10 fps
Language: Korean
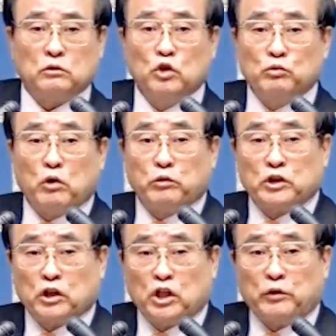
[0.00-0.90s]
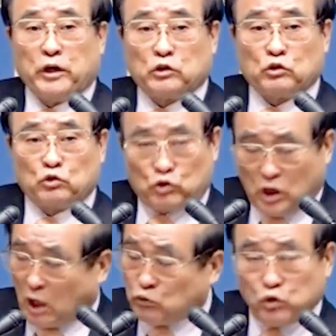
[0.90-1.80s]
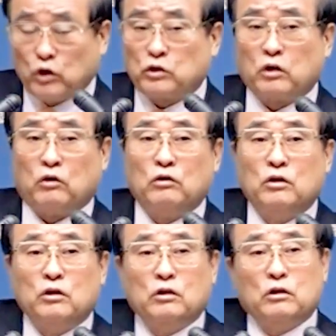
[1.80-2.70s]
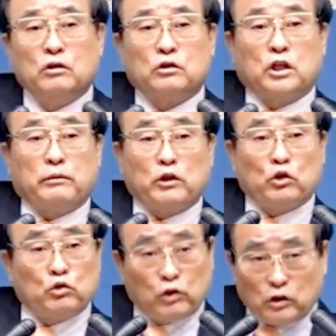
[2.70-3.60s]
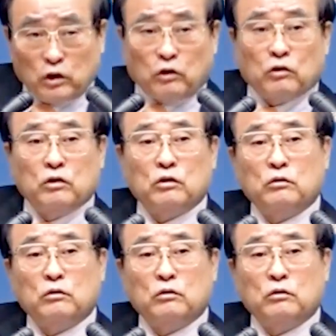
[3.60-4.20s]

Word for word: 율법을 지키기 위해서 사람 죽였어요. 스데반도 죽였어요.